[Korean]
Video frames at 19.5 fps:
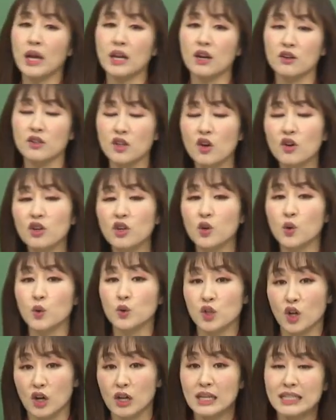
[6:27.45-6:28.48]
이런
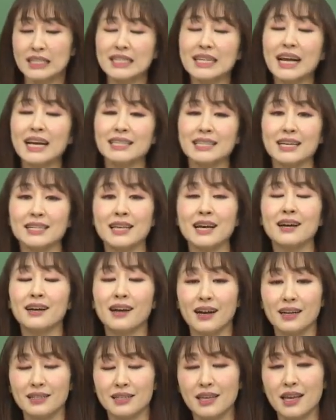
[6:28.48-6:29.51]
성기호설 실학
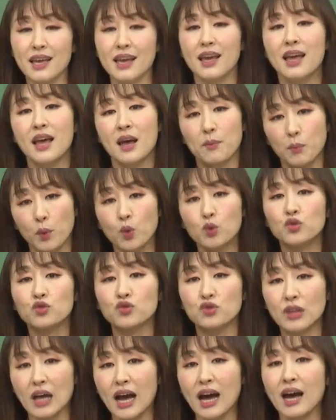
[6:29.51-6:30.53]
사상까지 모두
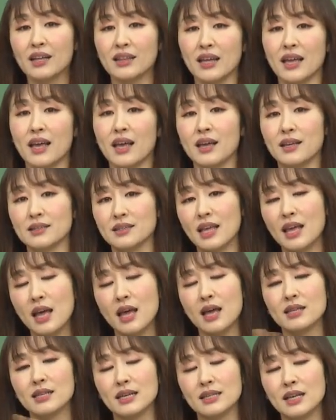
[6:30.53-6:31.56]
다 네,
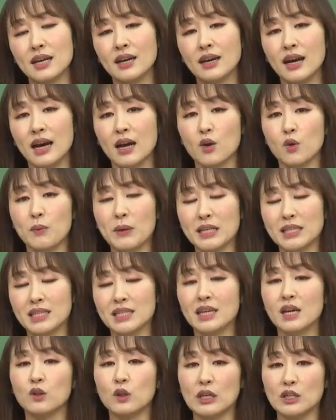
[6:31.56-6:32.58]
세 사상가로
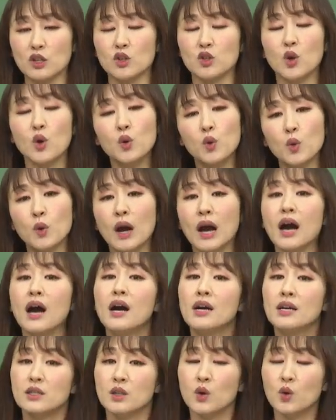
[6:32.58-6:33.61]
배치가 돼서 서로가
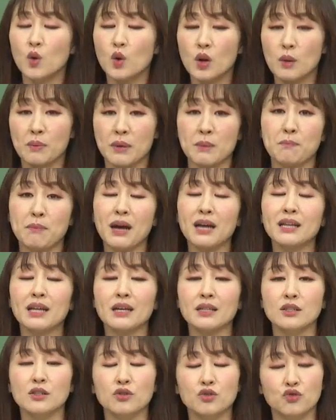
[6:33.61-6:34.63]
서로를
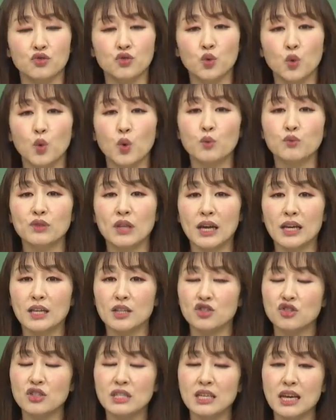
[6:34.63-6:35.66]
비판하는 구도로 문항이
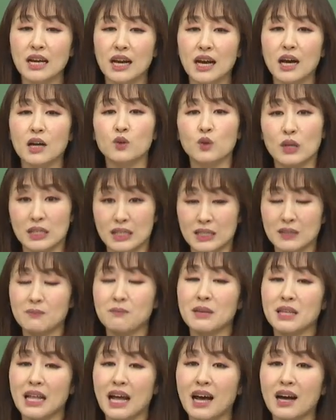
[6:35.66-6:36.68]
출제가
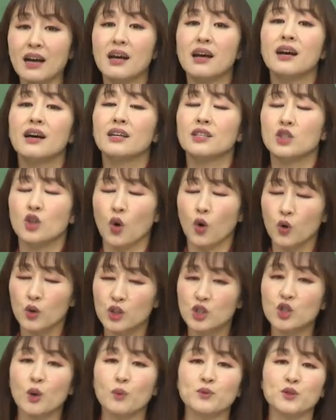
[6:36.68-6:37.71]
됐습니다.
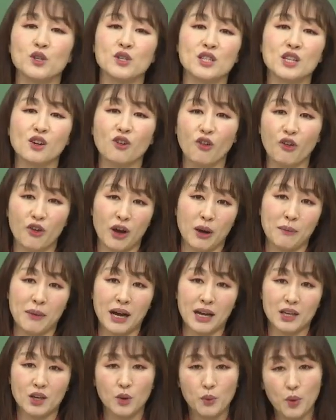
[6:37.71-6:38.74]
정신 없었을 거예요 아마
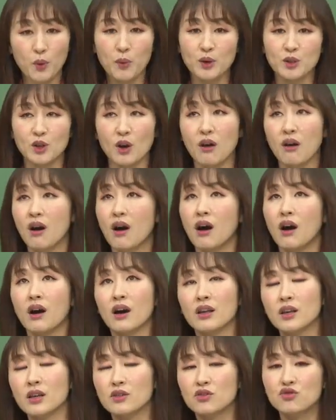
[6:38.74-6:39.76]
이거 보면서 아
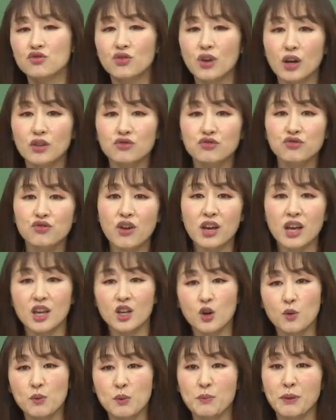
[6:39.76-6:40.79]
이게 누가 누구에게
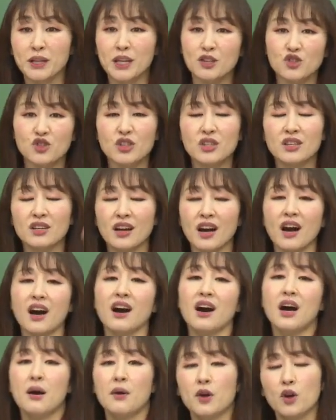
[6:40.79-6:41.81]
이런 비판할 수 있는가
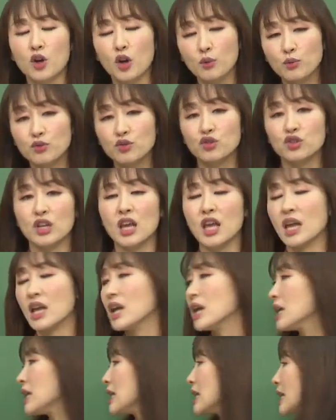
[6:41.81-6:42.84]
여러분들이
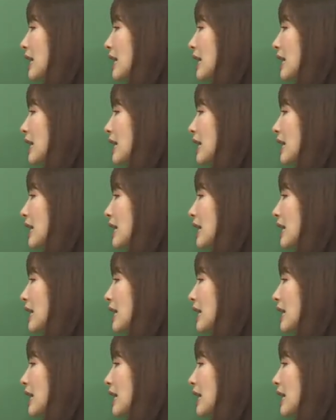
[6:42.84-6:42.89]
이